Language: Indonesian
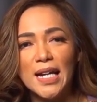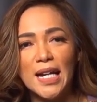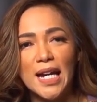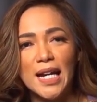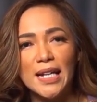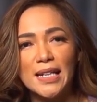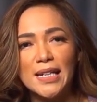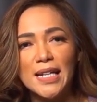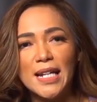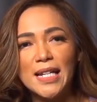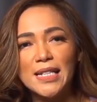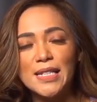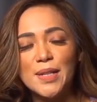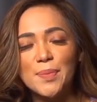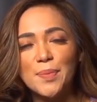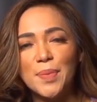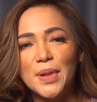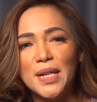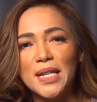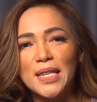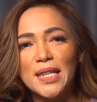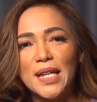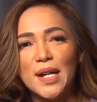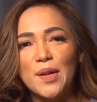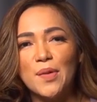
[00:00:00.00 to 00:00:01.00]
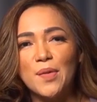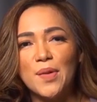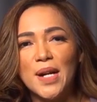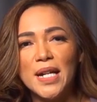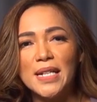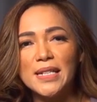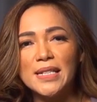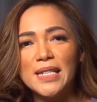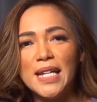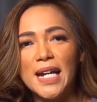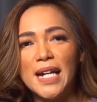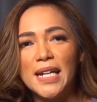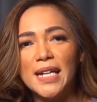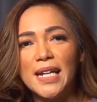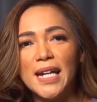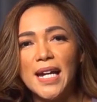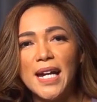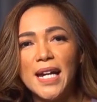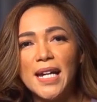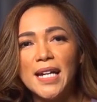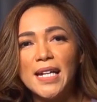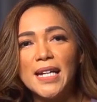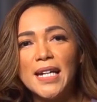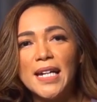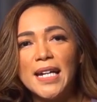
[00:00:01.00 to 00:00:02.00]
Karena sepengetahuan
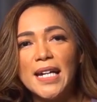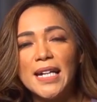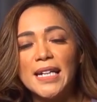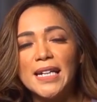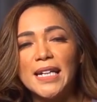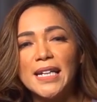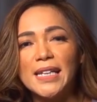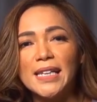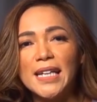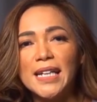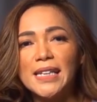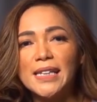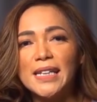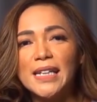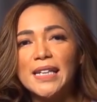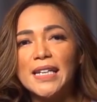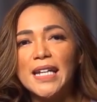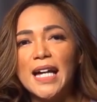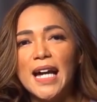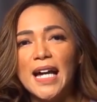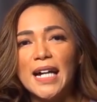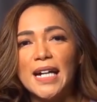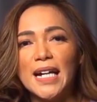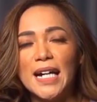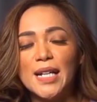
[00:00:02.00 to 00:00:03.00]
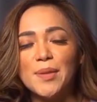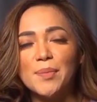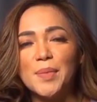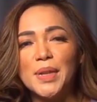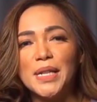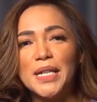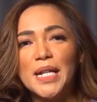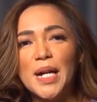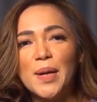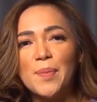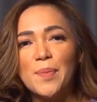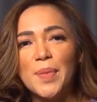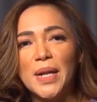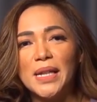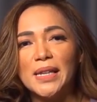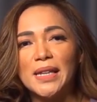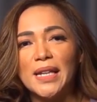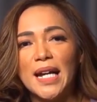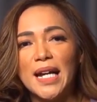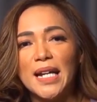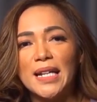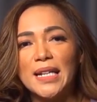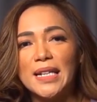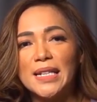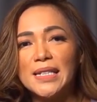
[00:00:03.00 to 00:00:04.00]
saya, kita tidak akan
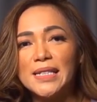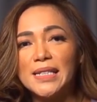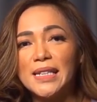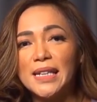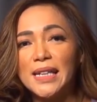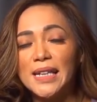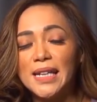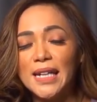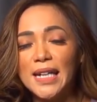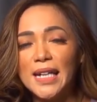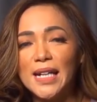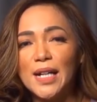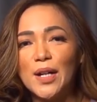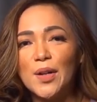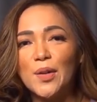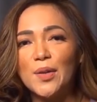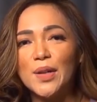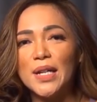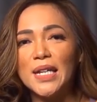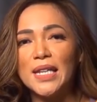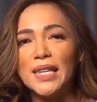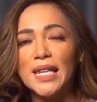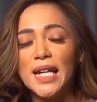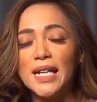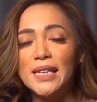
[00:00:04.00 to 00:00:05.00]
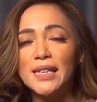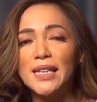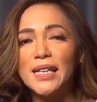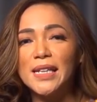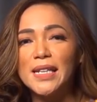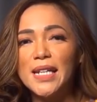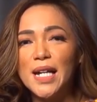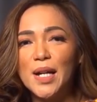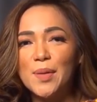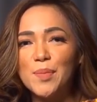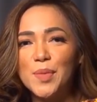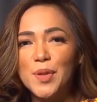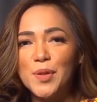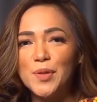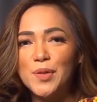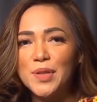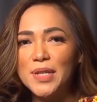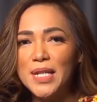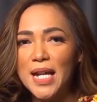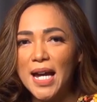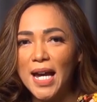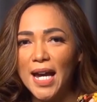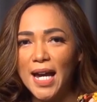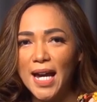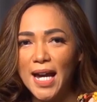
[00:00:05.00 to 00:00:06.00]
mendapatkan rejeki kalau kita tidak
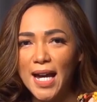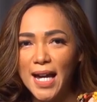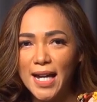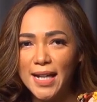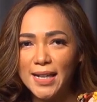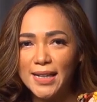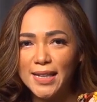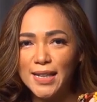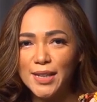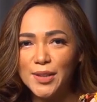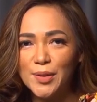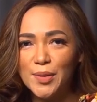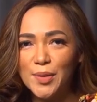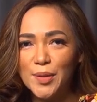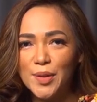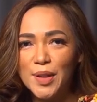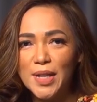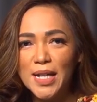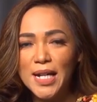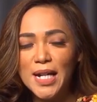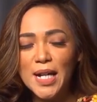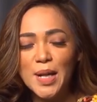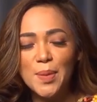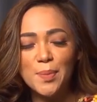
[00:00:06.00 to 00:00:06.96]
berusaha gitu.